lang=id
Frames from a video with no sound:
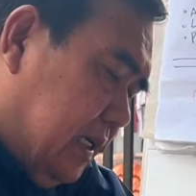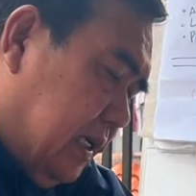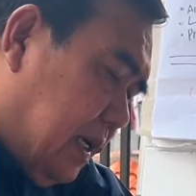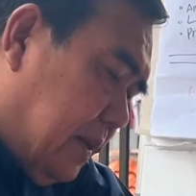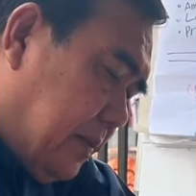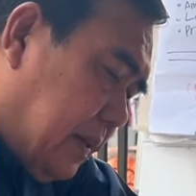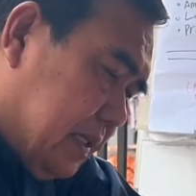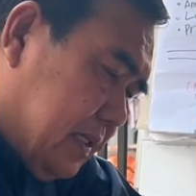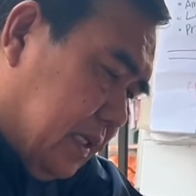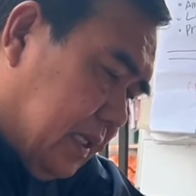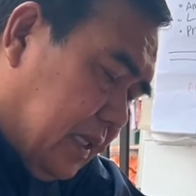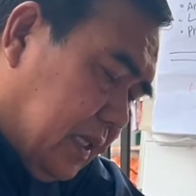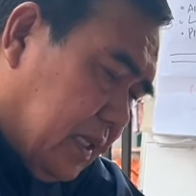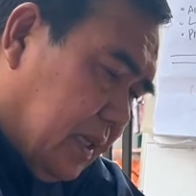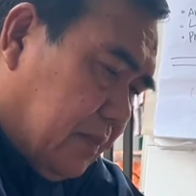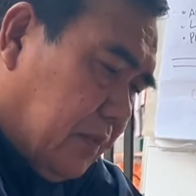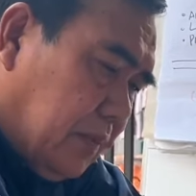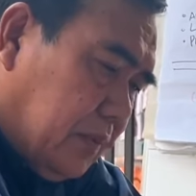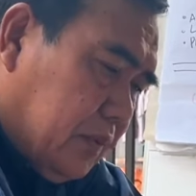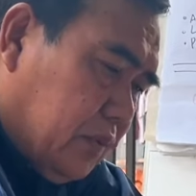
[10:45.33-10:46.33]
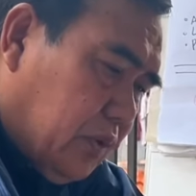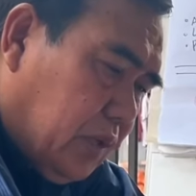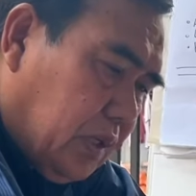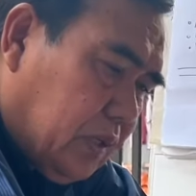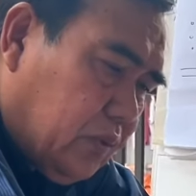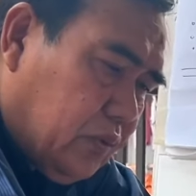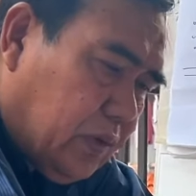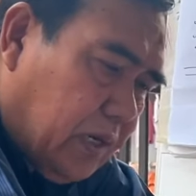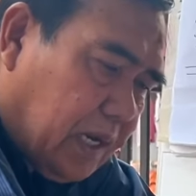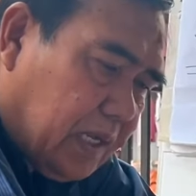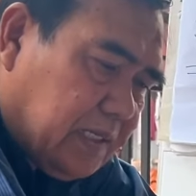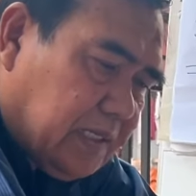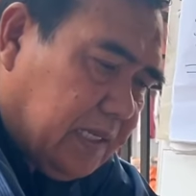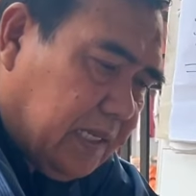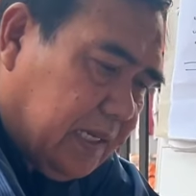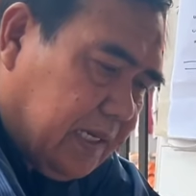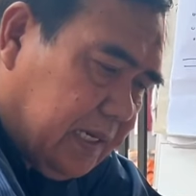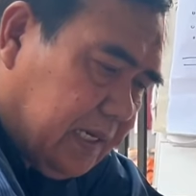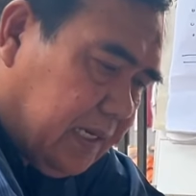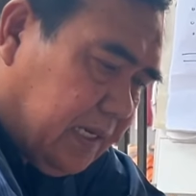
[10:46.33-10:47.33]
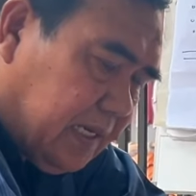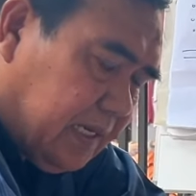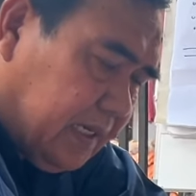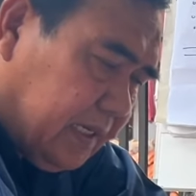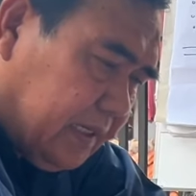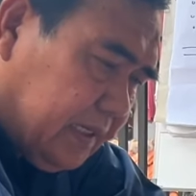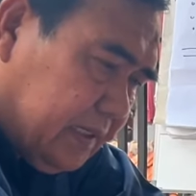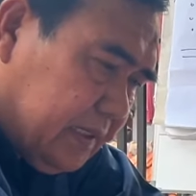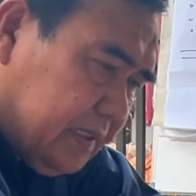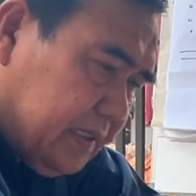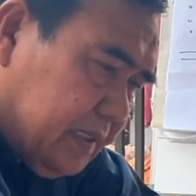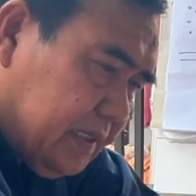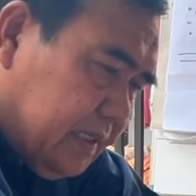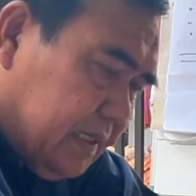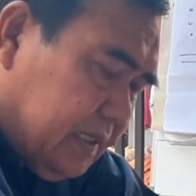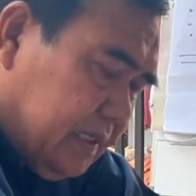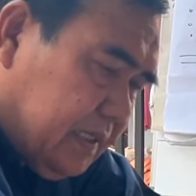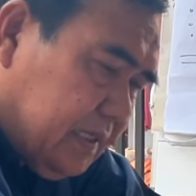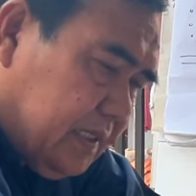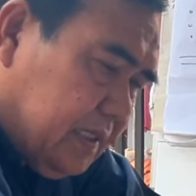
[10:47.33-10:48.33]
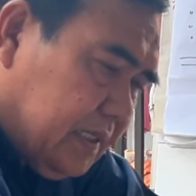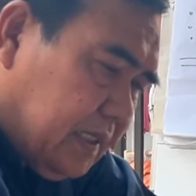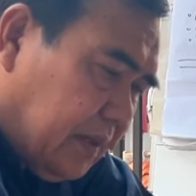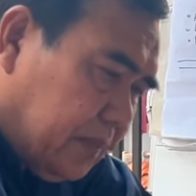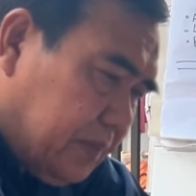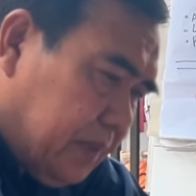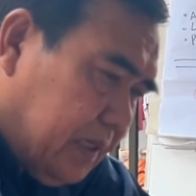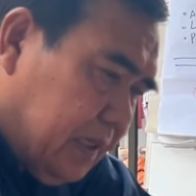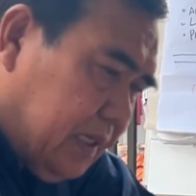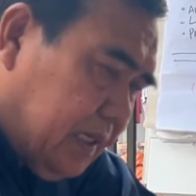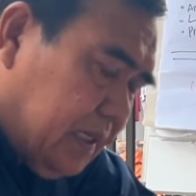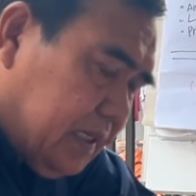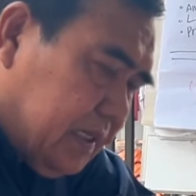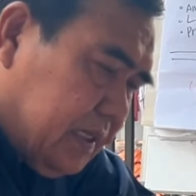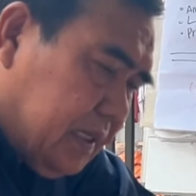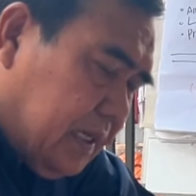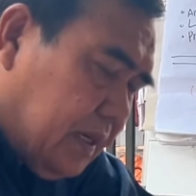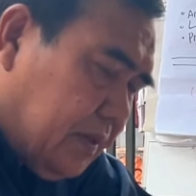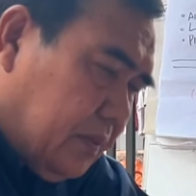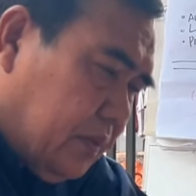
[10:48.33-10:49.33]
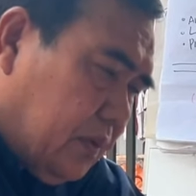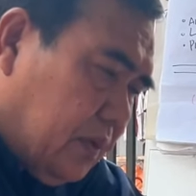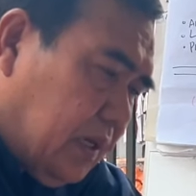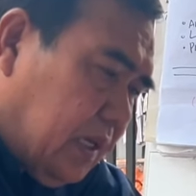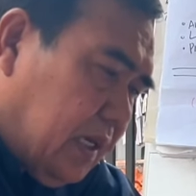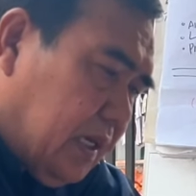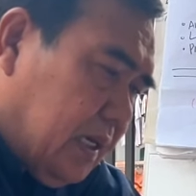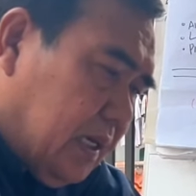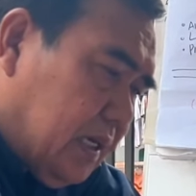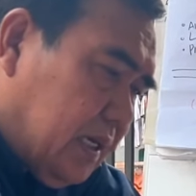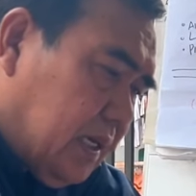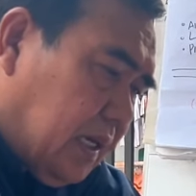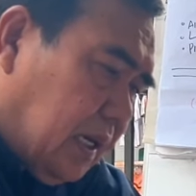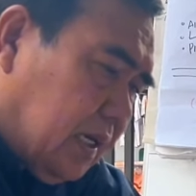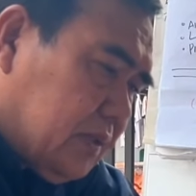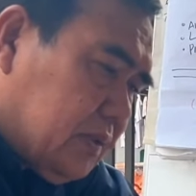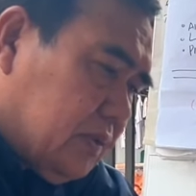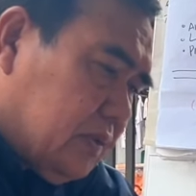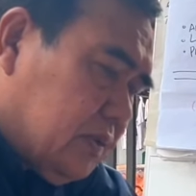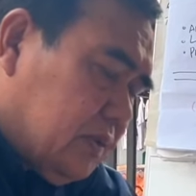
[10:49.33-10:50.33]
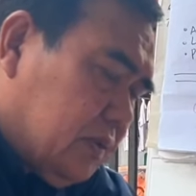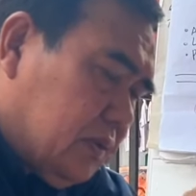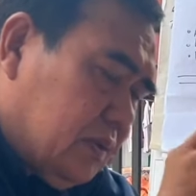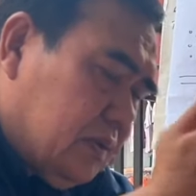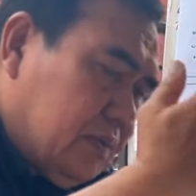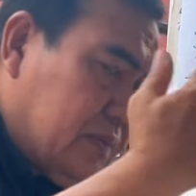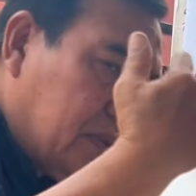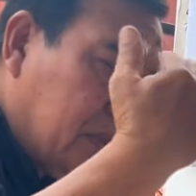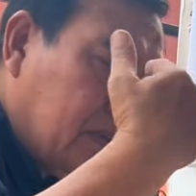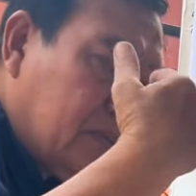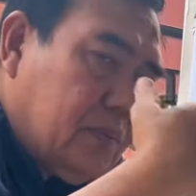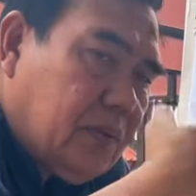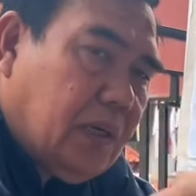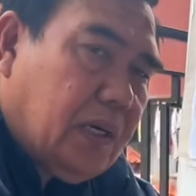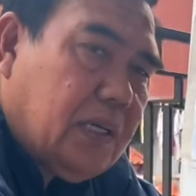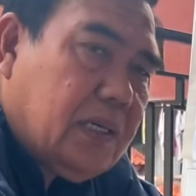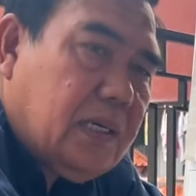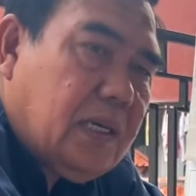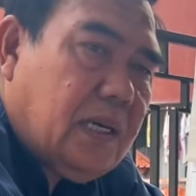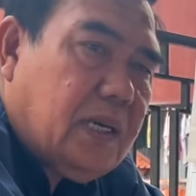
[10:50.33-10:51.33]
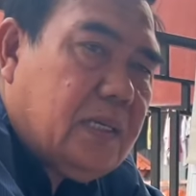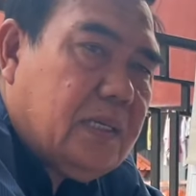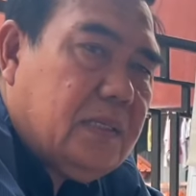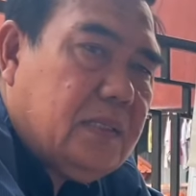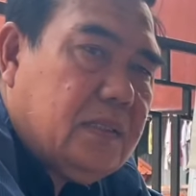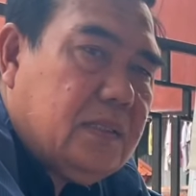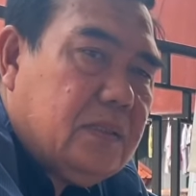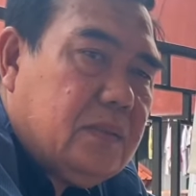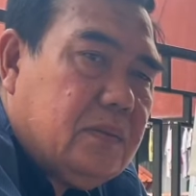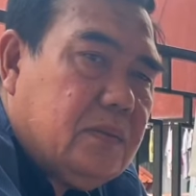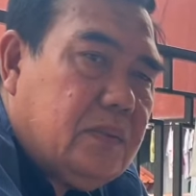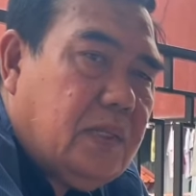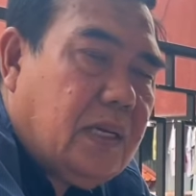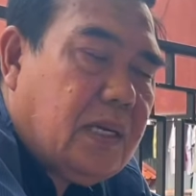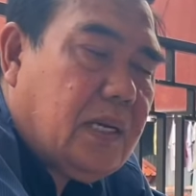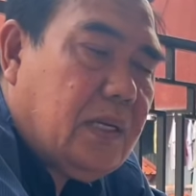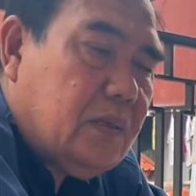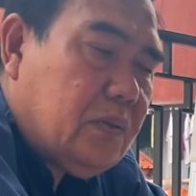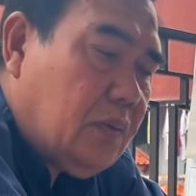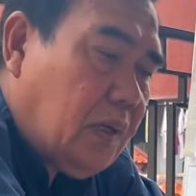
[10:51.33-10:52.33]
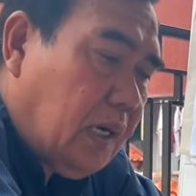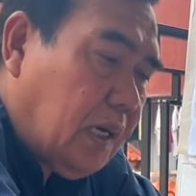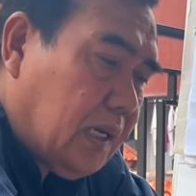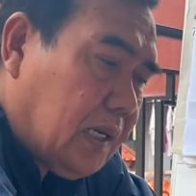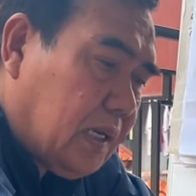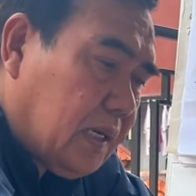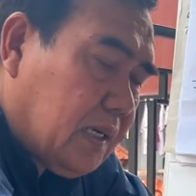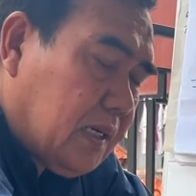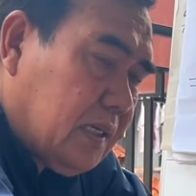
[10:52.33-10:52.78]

dia masih tetap membutuhkan udara sedikit ya tapi dia tidak boleh langsung berhubungan dengan udara luar.